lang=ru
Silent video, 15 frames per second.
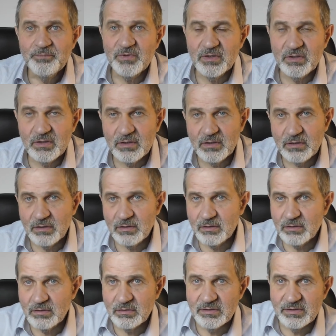
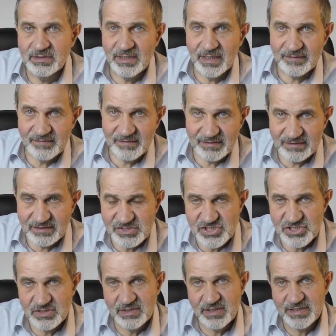Э, надо
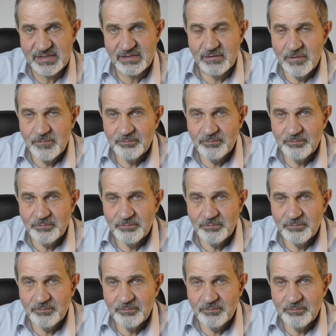начинать.